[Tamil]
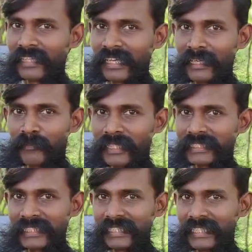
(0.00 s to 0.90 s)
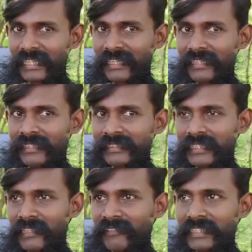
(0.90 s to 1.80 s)
வந்து நிறையா படிச்சிருக்கிறேங்க
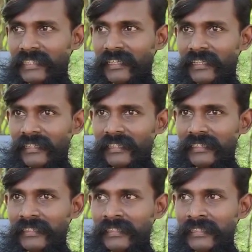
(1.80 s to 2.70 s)
சின்ன வயசுலேருந்து